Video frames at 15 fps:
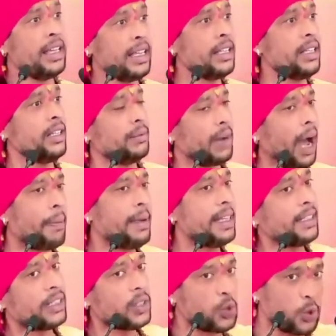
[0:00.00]
ये
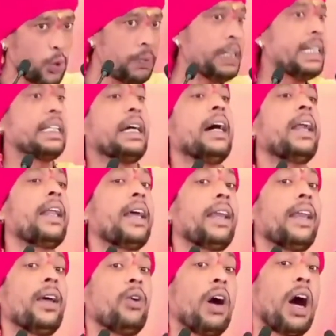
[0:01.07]
अभी तक जो भी जहां रह
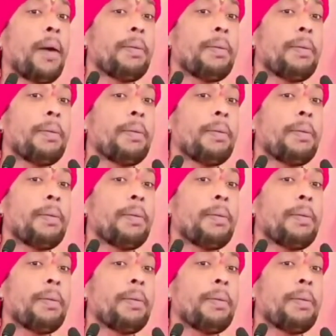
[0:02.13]
रहे हो